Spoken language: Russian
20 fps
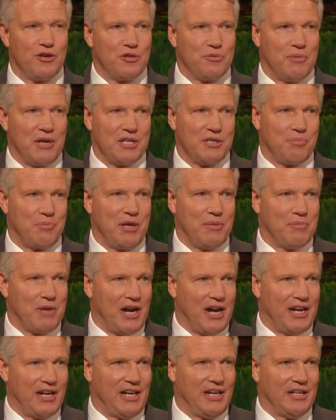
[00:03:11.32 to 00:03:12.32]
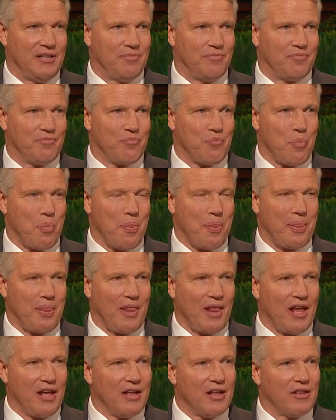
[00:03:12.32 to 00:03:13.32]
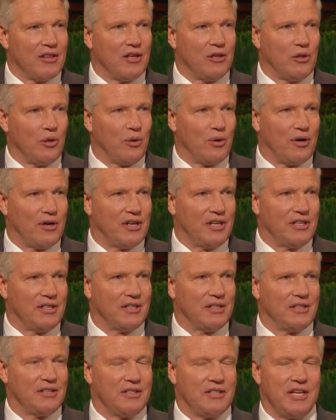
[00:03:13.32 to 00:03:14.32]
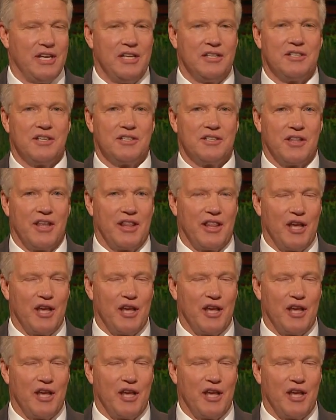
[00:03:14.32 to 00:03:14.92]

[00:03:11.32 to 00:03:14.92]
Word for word: Мир учит, что руководители должны быть великими.